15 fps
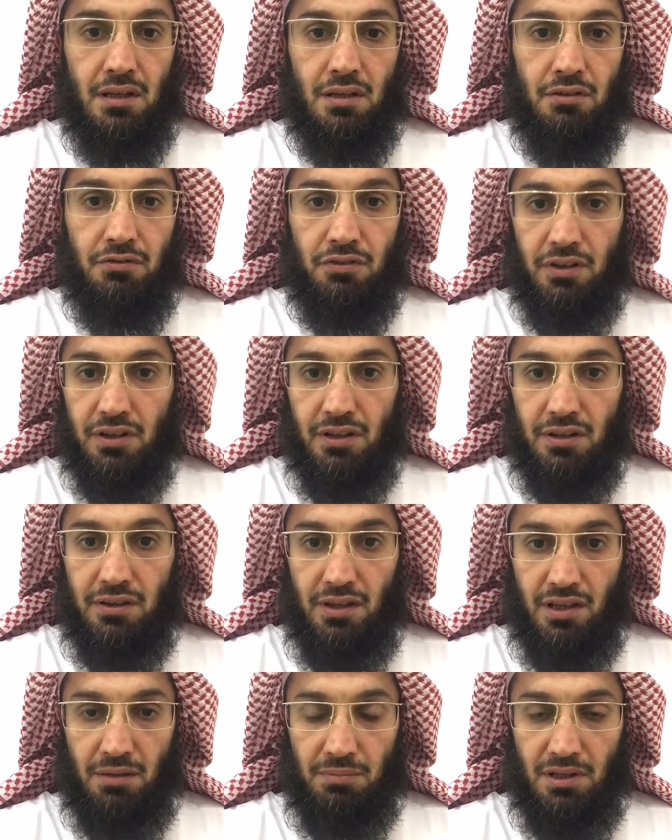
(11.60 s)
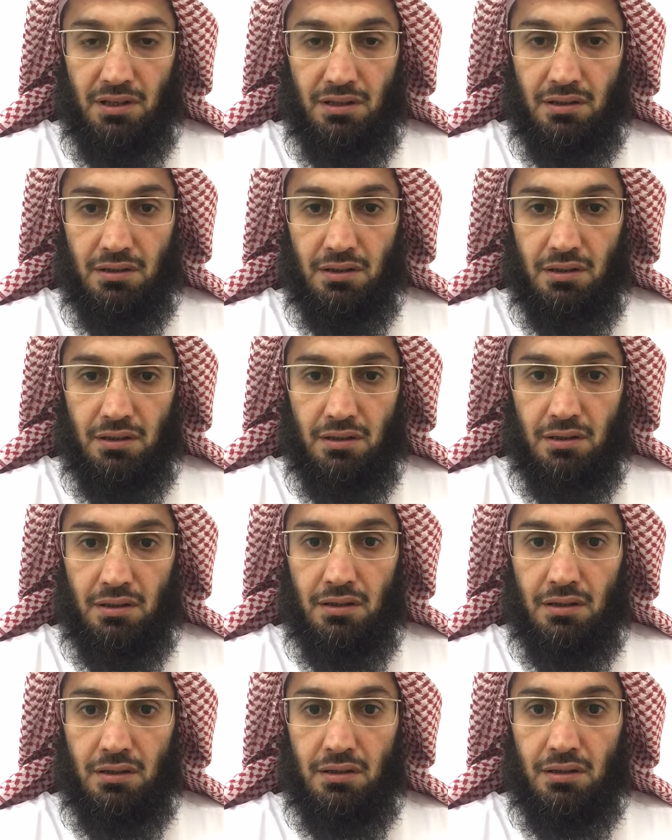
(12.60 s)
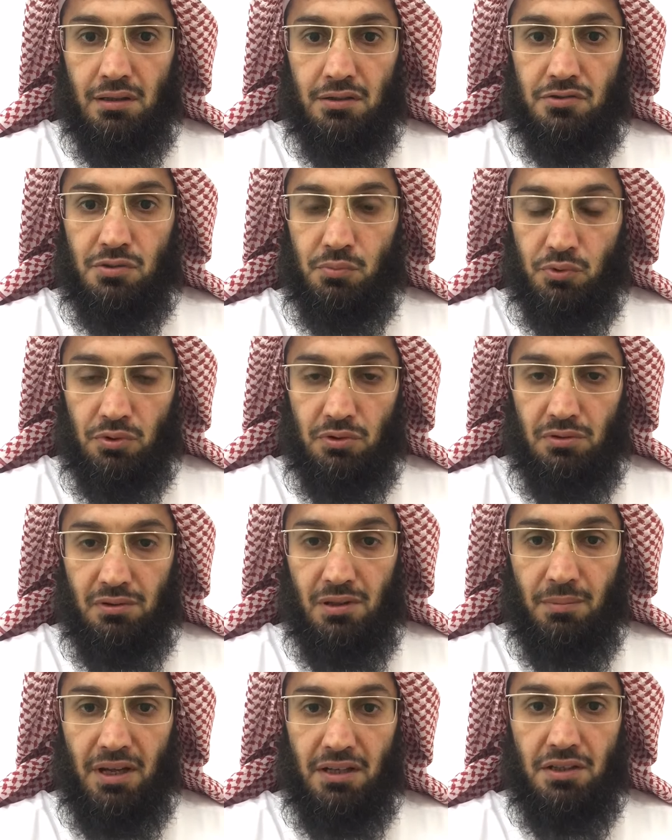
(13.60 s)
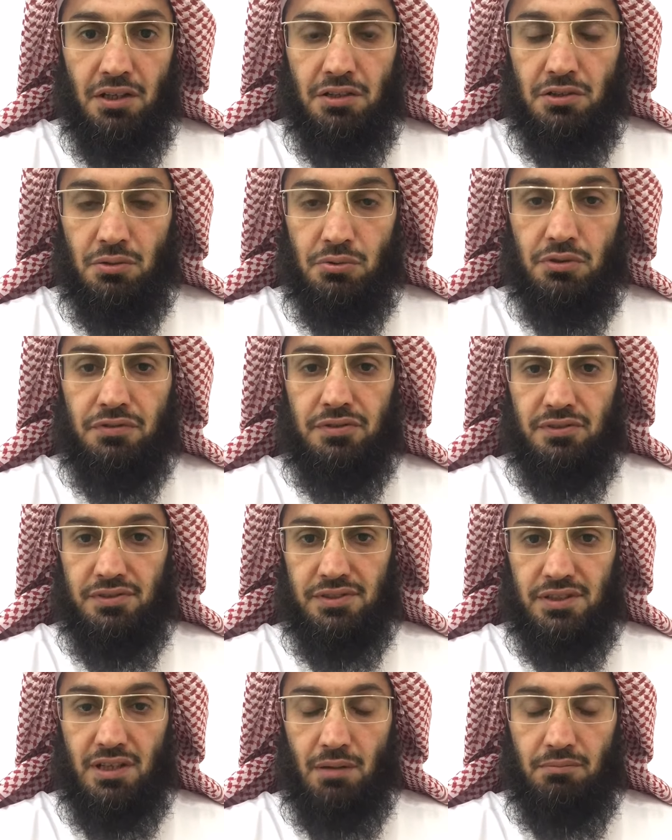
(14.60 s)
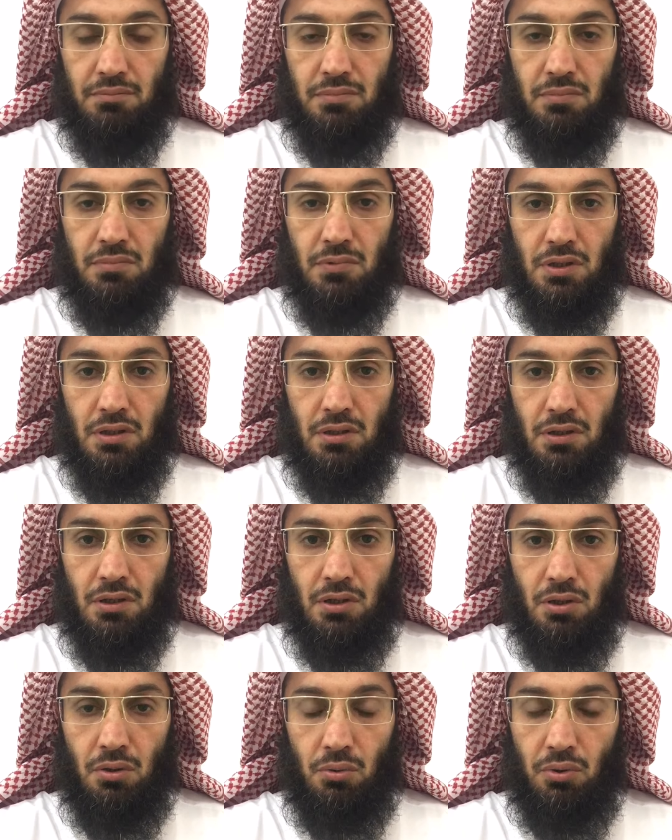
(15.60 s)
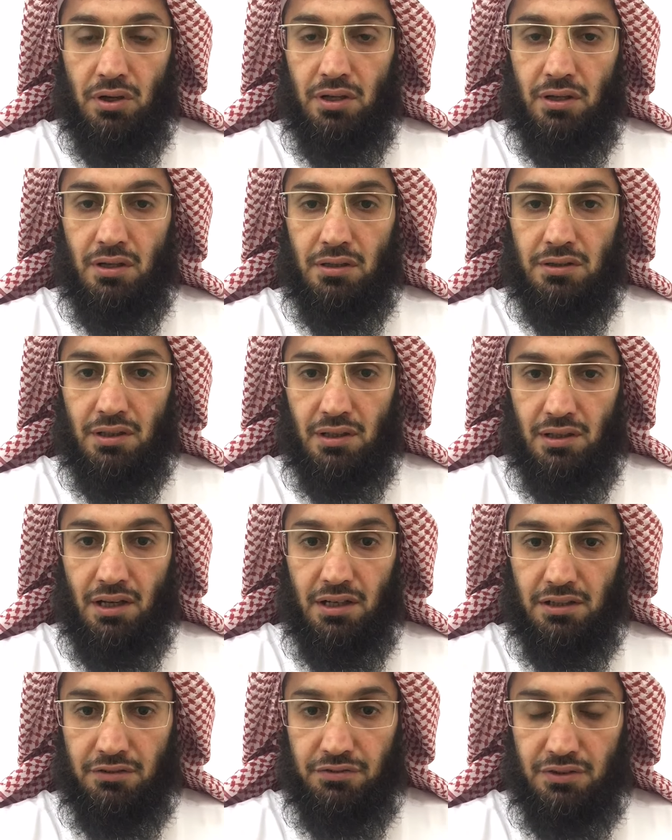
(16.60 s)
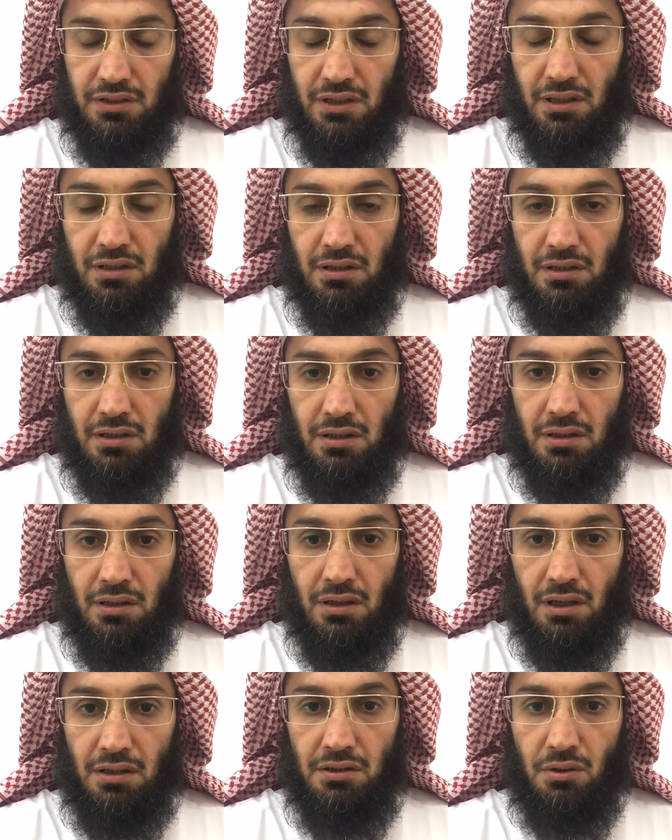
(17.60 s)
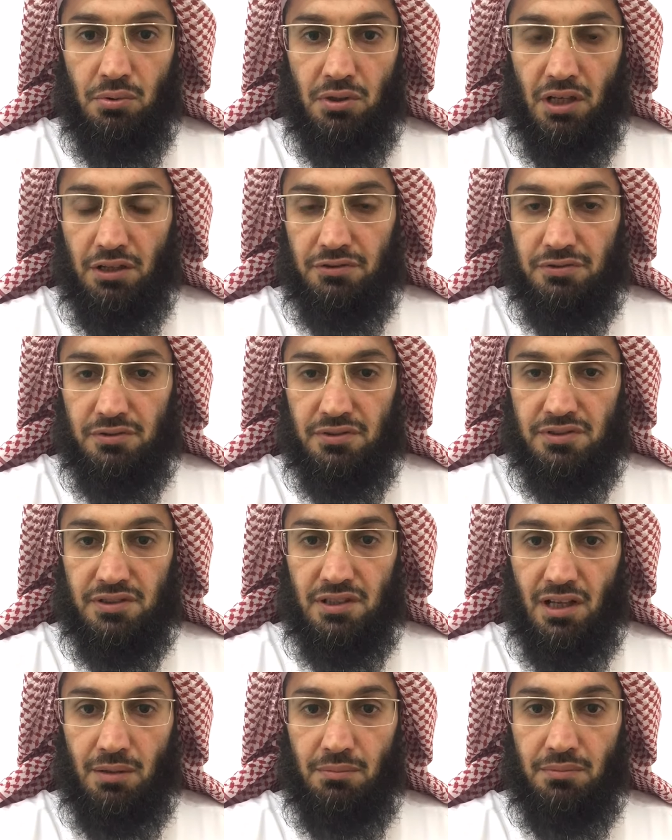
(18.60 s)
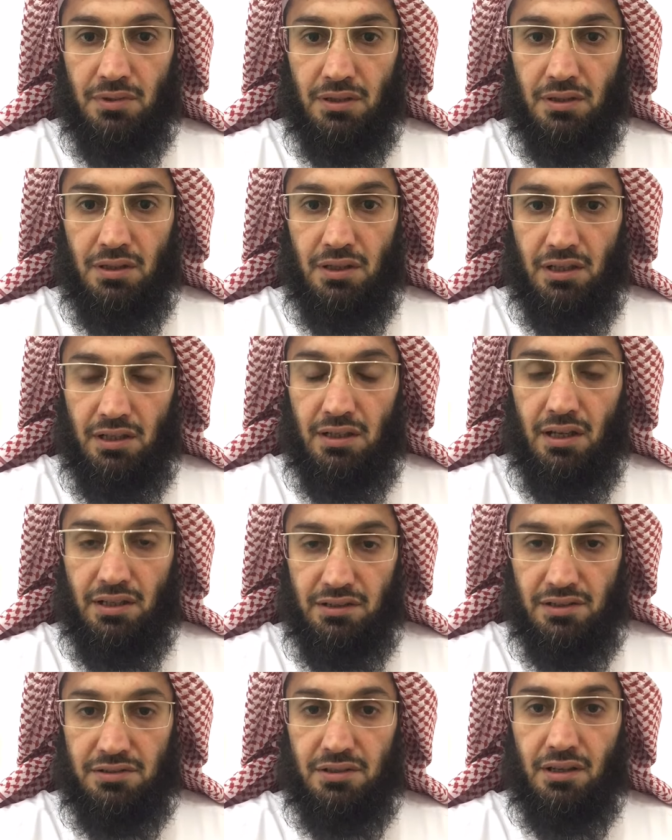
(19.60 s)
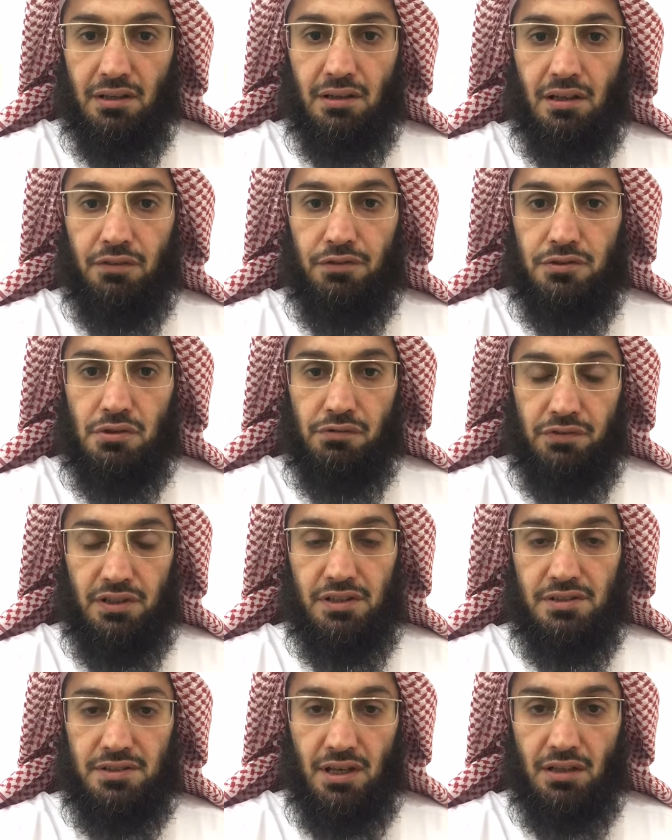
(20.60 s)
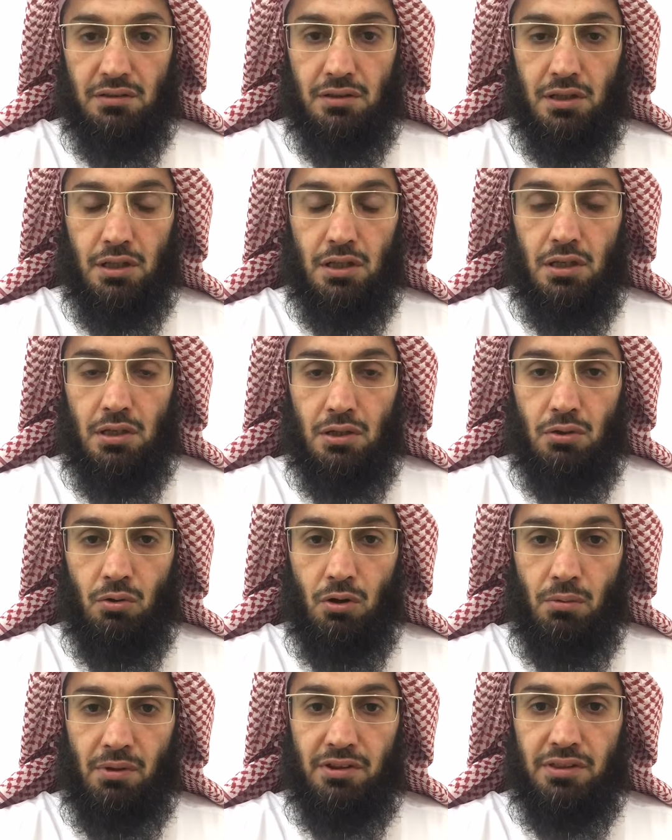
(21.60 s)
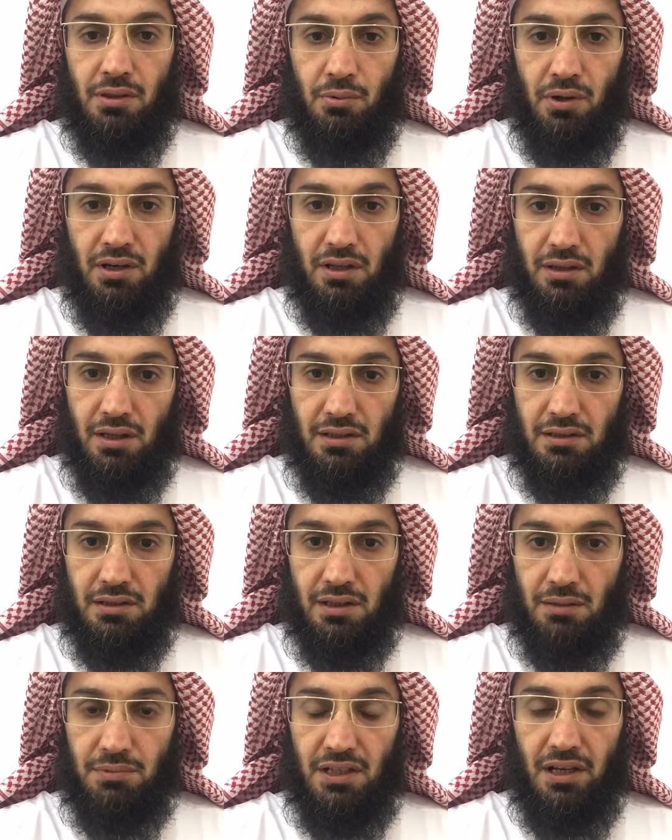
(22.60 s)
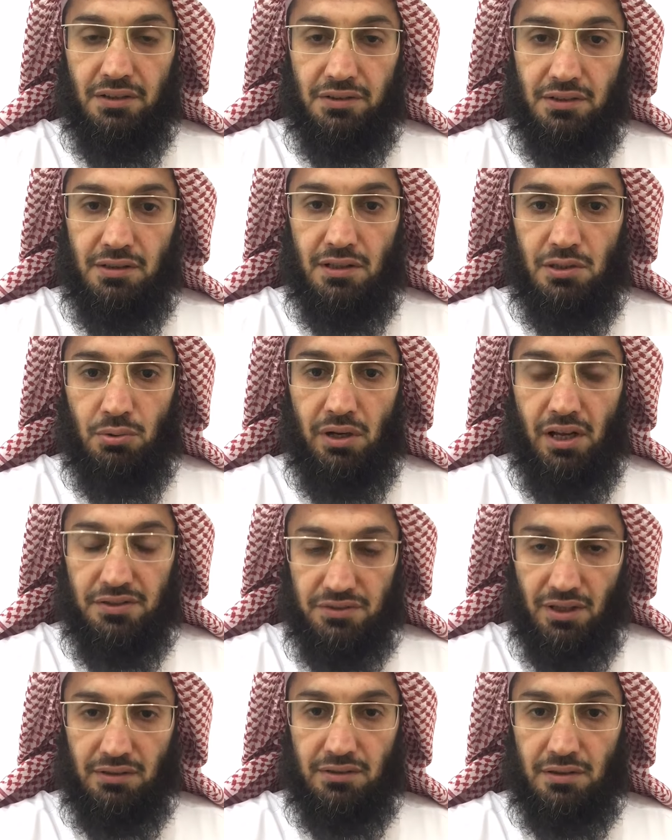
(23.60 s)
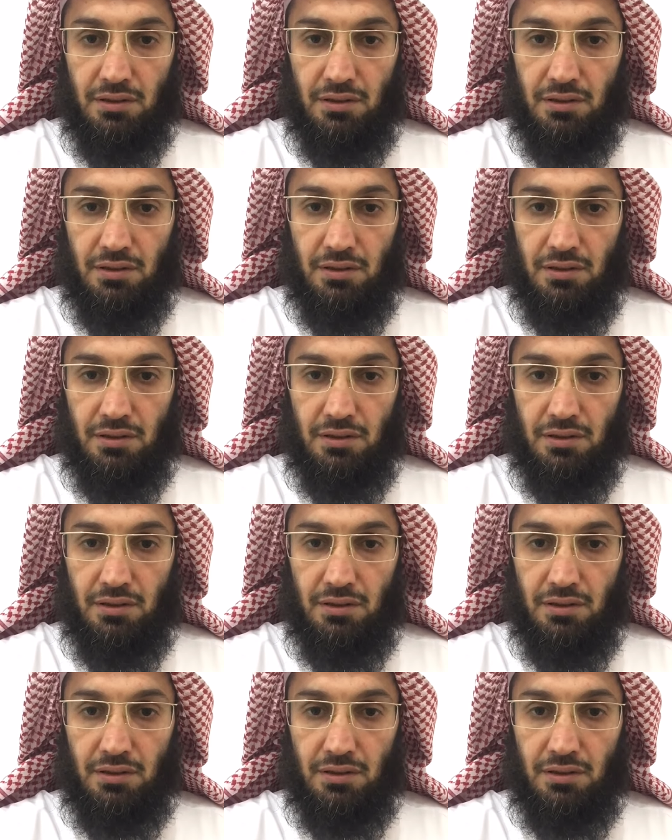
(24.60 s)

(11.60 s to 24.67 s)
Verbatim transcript: فذهب آه، جمهور العلماء إلى أنه يفسد الصيام ويرى الحنفية أنه لا يفسد الصيام إلا أن يستقر في جوف الإنسان ومثلوا على ذلك بالحديدة والحصاد